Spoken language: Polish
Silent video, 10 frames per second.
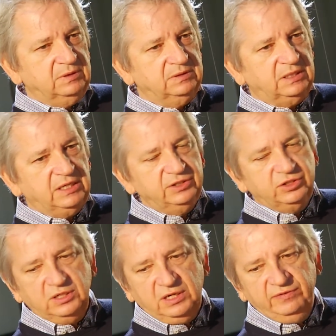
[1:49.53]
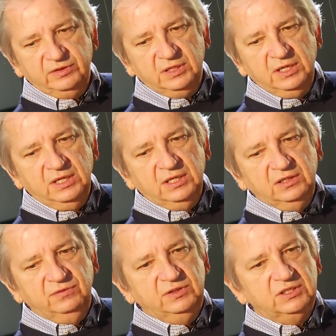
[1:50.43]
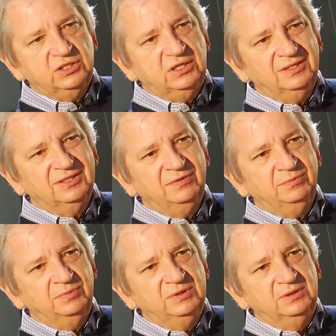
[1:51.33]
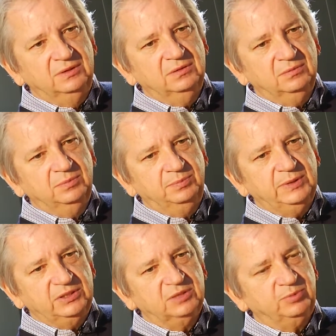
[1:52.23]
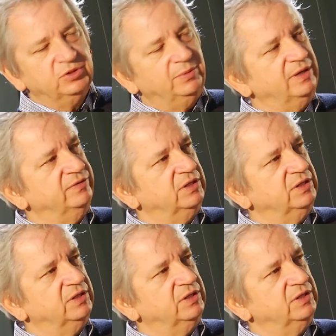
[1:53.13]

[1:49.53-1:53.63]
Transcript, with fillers: zagraniczny nawet, i widzę, że, że y, pies jest pogrzebany w